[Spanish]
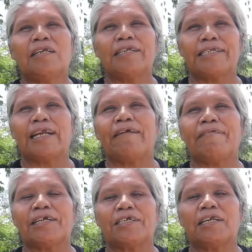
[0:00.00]
ni sé la
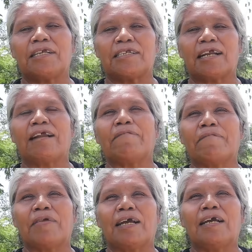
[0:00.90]
fecha, ni sé
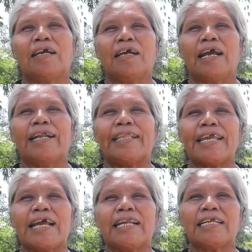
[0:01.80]
el
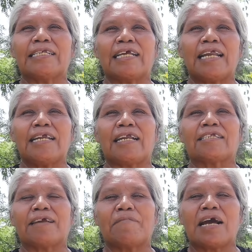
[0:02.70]
día, ni sé ni la
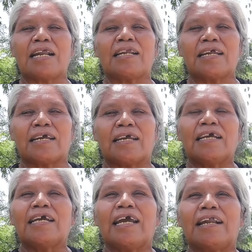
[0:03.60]
semana, ni
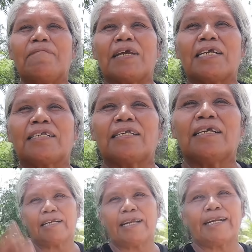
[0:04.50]
el mes.
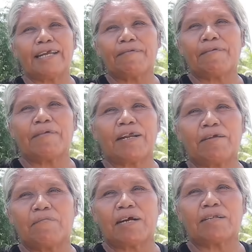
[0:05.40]
Enero,
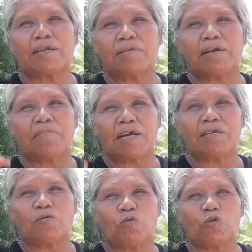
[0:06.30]
febrero, marzo, abril,
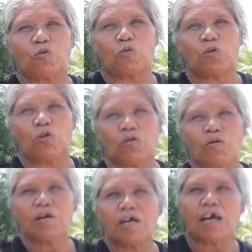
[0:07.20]
mayo, junio, julio,
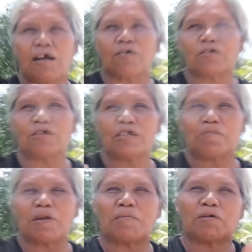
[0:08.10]
agosto,
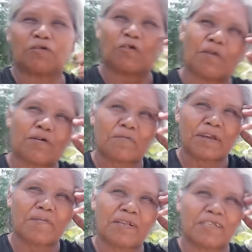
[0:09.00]
septiembre, octubre,
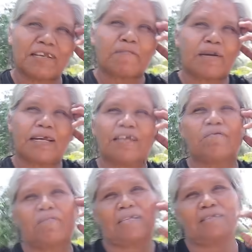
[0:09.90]
noviembre, diciembre y
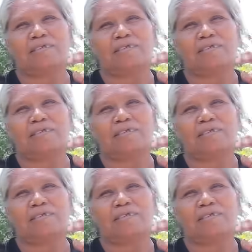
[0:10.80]
no más.